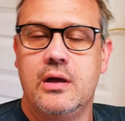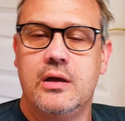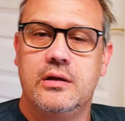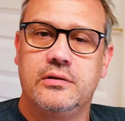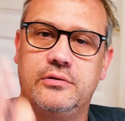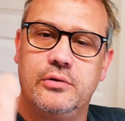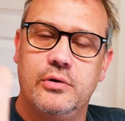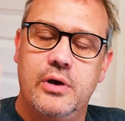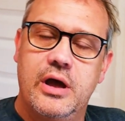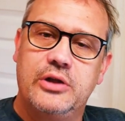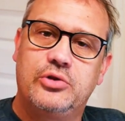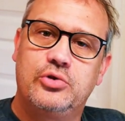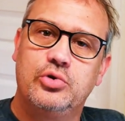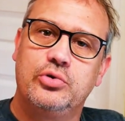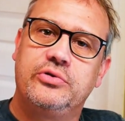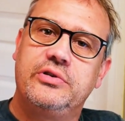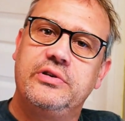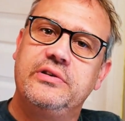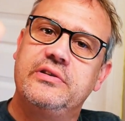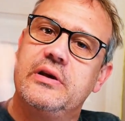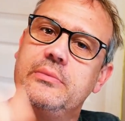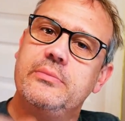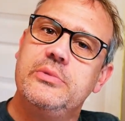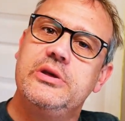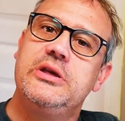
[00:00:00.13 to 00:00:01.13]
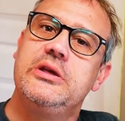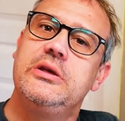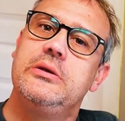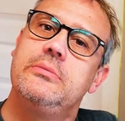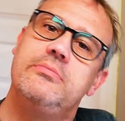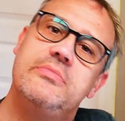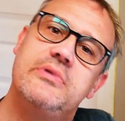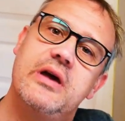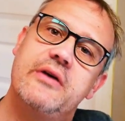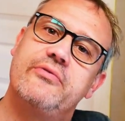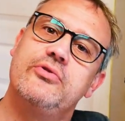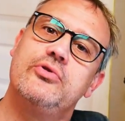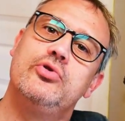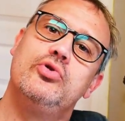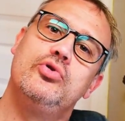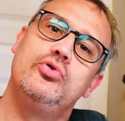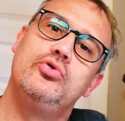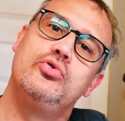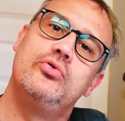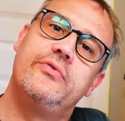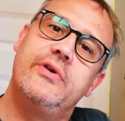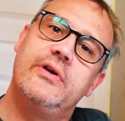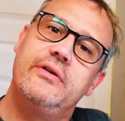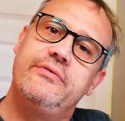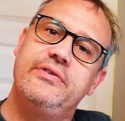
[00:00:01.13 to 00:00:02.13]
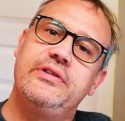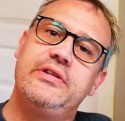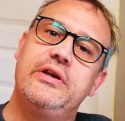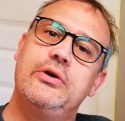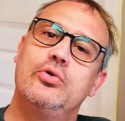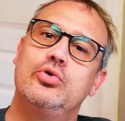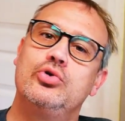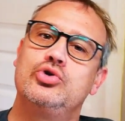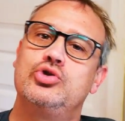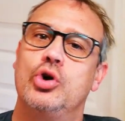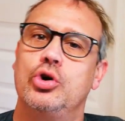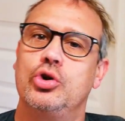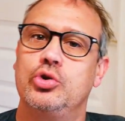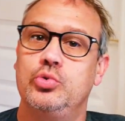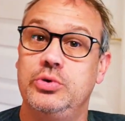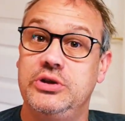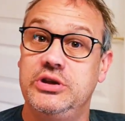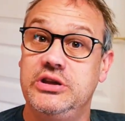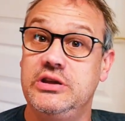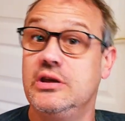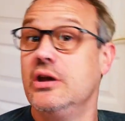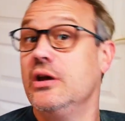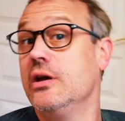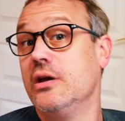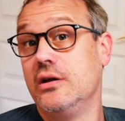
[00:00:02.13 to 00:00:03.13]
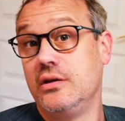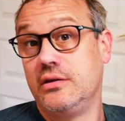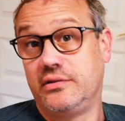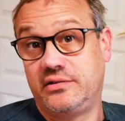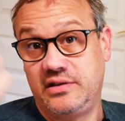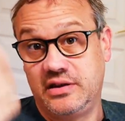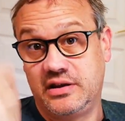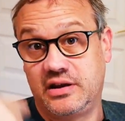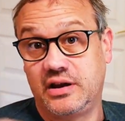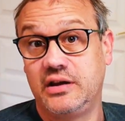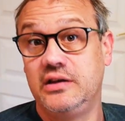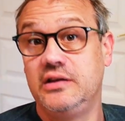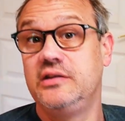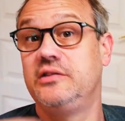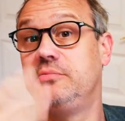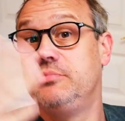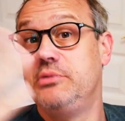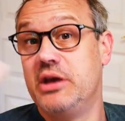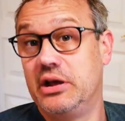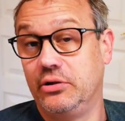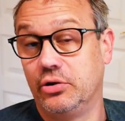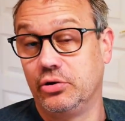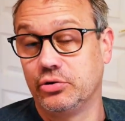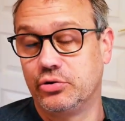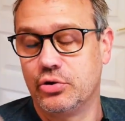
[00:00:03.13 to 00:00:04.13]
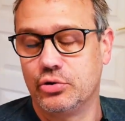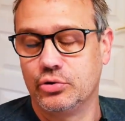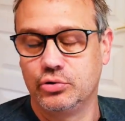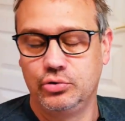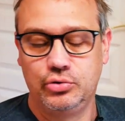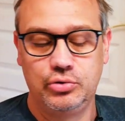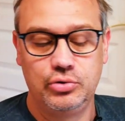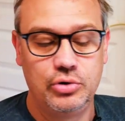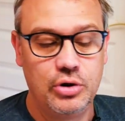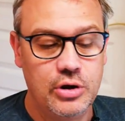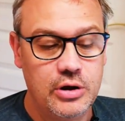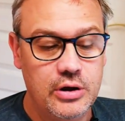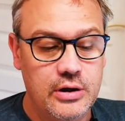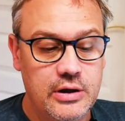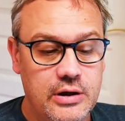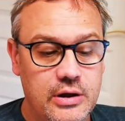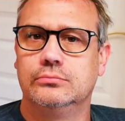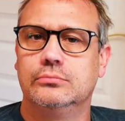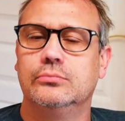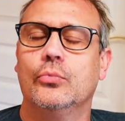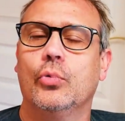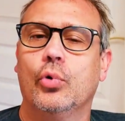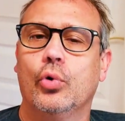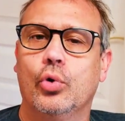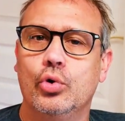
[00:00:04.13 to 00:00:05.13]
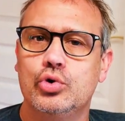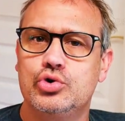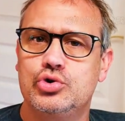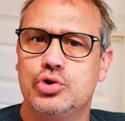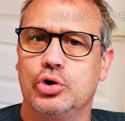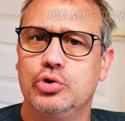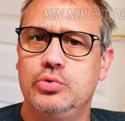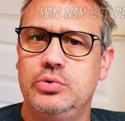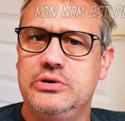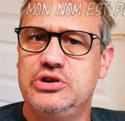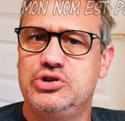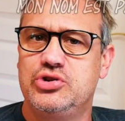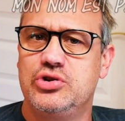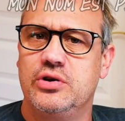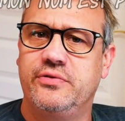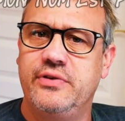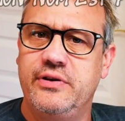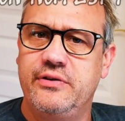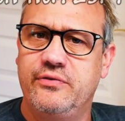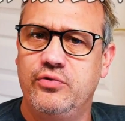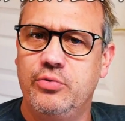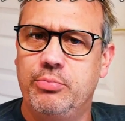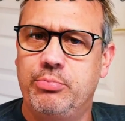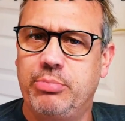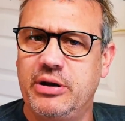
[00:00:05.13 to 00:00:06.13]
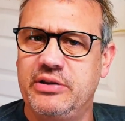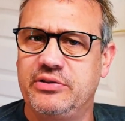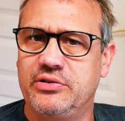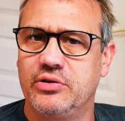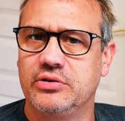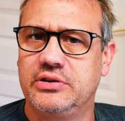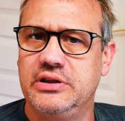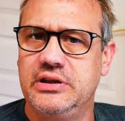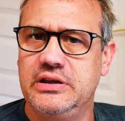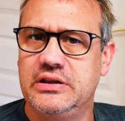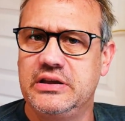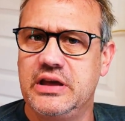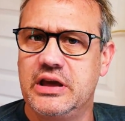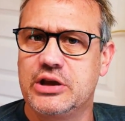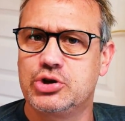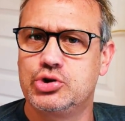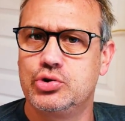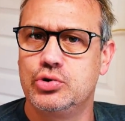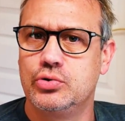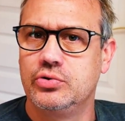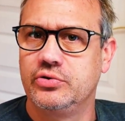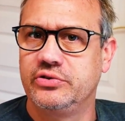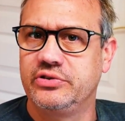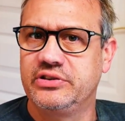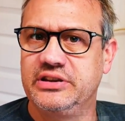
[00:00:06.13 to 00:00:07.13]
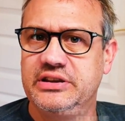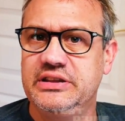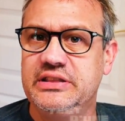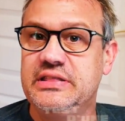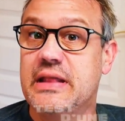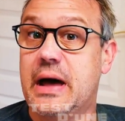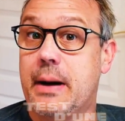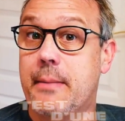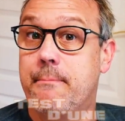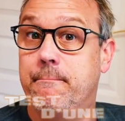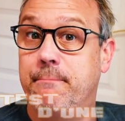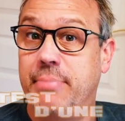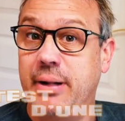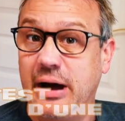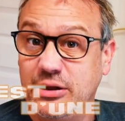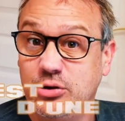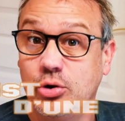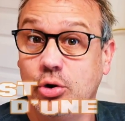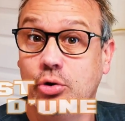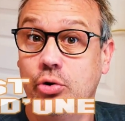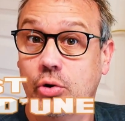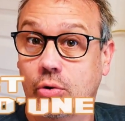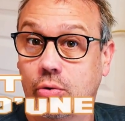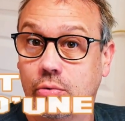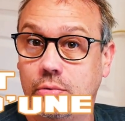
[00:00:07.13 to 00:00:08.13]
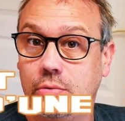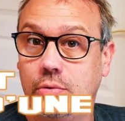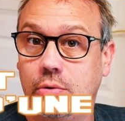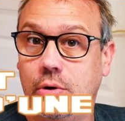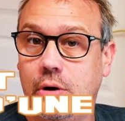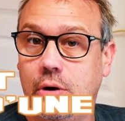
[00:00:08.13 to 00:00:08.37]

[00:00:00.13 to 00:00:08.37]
Salut à tous les amis, bienvenue, nouvelle vidéo aujourd'hui, c'est Chris bien entendu. Aujourd'hui je vais vous présenter quelque chose qui n'a pas de nom.